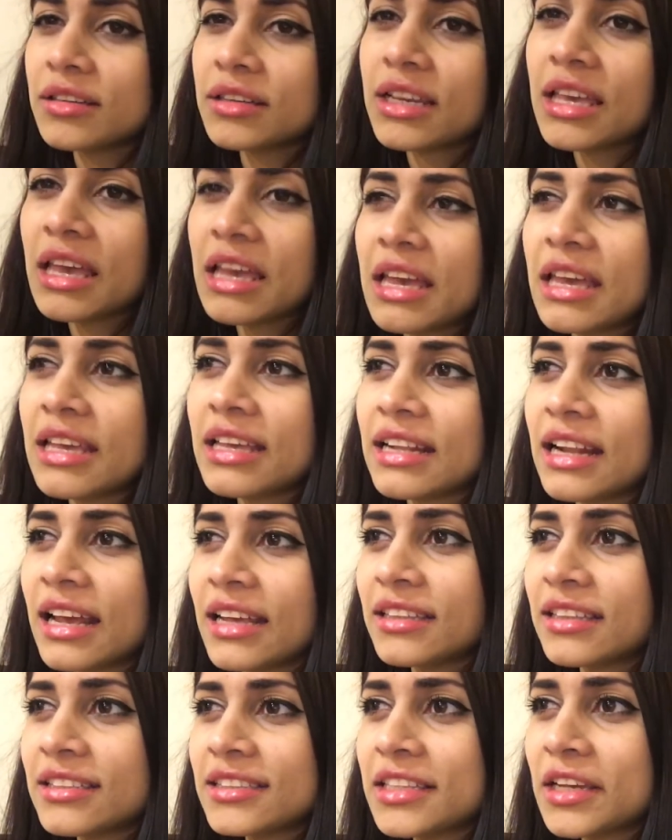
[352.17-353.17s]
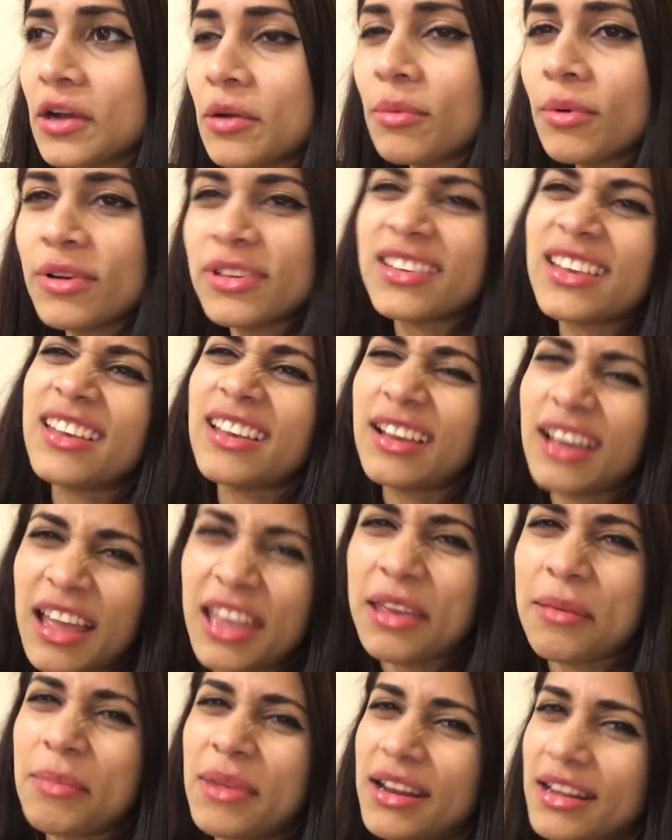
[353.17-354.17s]
que la gente esté como... Es que, ay,
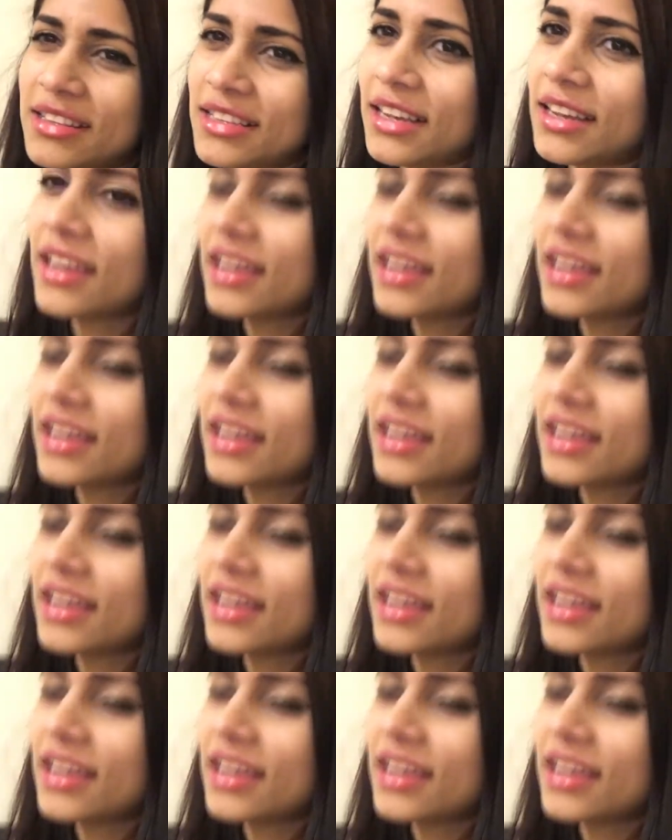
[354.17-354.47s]
Melissa,